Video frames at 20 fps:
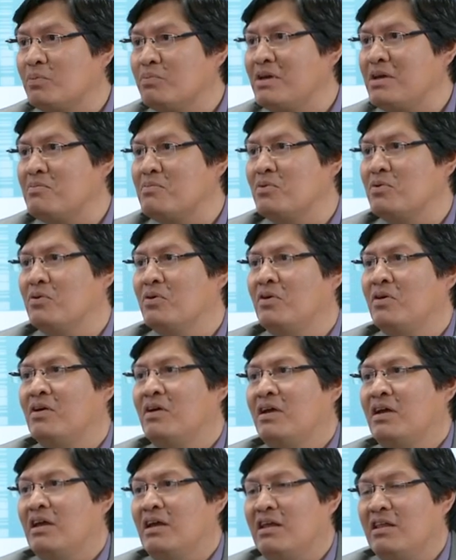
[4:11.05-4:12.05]
mismo,
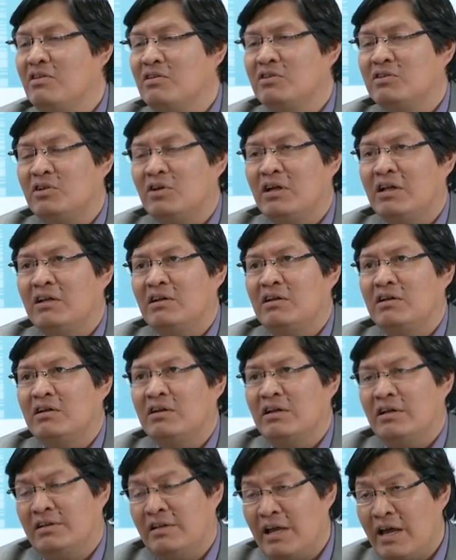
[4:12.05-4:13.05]
y dentro de,
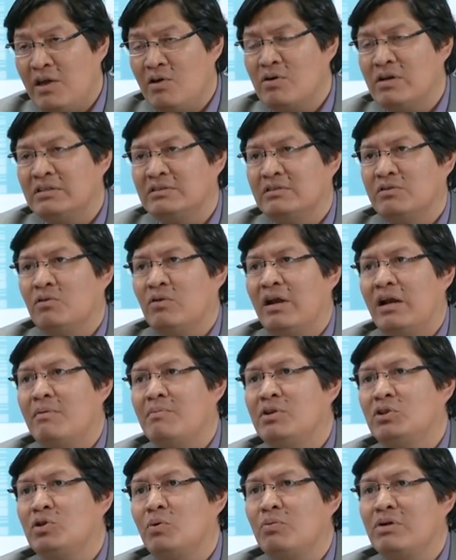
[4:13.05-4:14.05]
ello es un
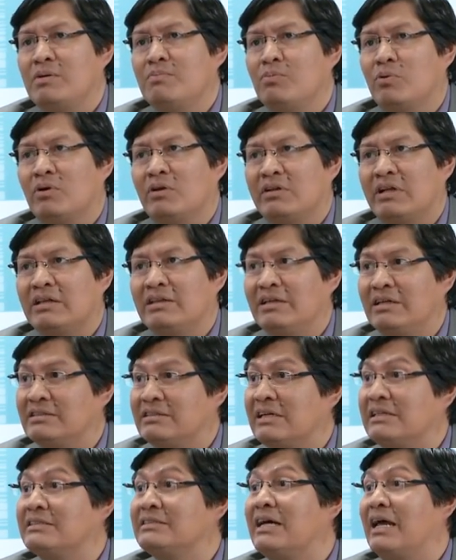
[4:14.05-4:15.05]
elemento muy importante, es
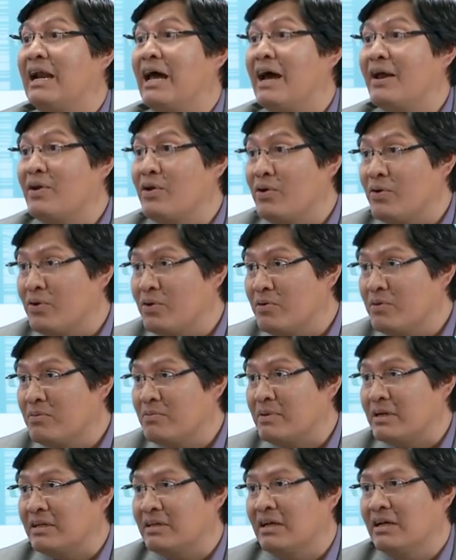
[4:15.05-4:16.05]
el salario, ¿no?
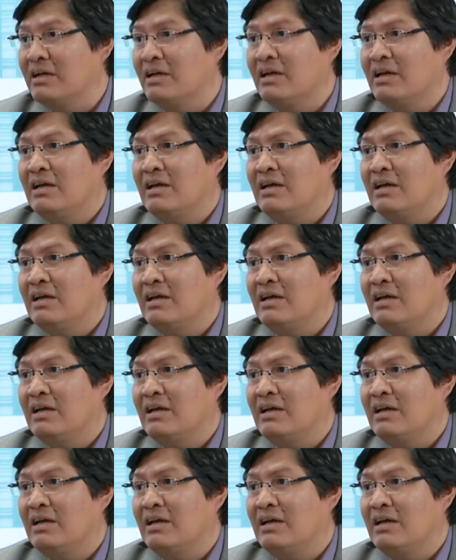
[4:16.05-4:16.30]
¿Verdad?